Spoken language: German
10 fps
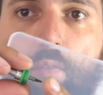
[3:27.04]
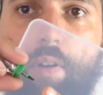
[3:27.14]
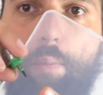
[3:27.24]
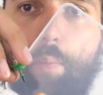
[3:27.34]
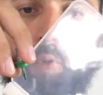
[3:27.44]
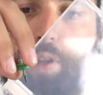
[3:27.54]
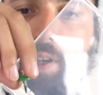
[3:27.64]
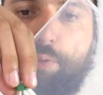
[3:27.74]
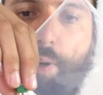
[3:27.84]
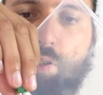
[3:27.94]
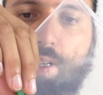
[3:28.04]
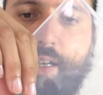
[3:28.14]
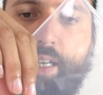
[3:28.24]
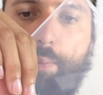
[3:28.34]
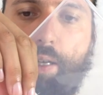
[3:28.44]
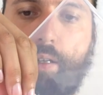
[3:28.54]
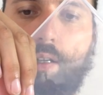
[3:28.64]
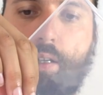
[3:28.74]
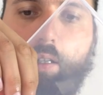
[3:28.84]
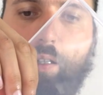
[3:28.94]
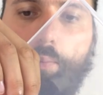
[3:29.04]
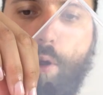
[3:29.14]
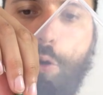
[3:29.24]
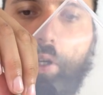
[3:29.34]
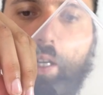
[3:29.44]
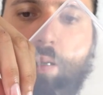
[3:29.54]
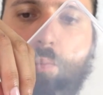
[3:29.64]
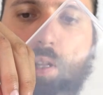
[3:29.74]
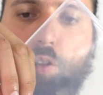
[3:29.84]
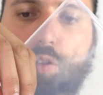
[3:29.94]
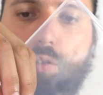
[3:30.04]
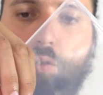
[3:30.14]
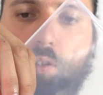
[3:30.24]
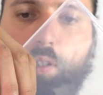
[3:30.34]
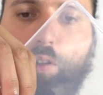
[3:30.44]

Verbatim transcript: weil man muss ja das Bauteil nehmen. Die Maschine nimmt es und